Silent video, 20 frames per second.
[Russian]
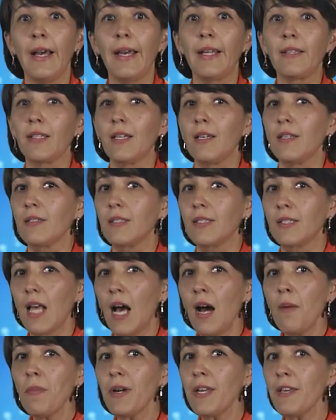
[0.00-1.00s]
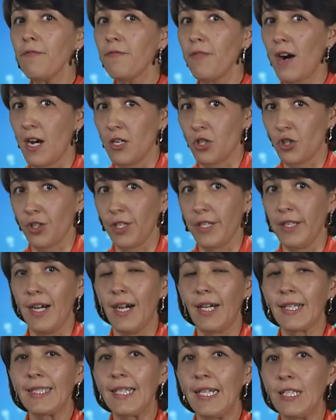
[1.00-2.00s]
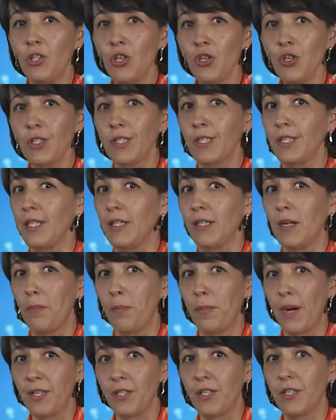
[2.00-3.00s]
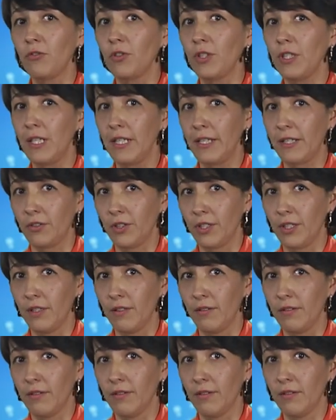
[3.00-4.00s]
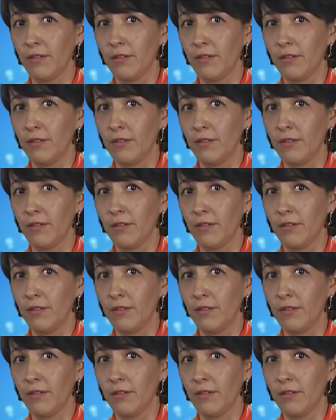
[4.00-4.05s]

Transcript: Это самые важные органические компоненты клетки.